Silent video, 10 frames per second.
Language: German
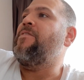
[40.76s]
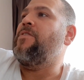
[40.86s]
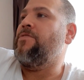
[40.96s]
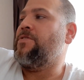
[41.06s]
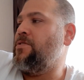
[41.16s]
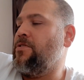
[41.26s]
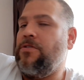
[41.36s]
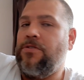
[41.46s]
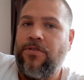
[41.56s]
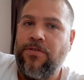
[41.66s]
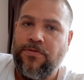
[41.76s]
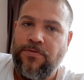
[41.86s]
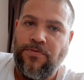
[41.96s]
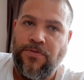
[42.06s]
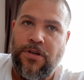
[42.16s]
Ihr wisst sicherlich,
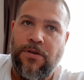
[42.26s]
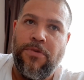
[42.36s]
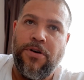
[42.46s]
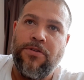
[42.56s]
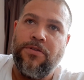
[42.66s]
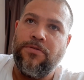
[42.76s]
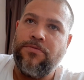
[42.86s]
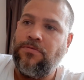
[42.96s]
wir haben eine,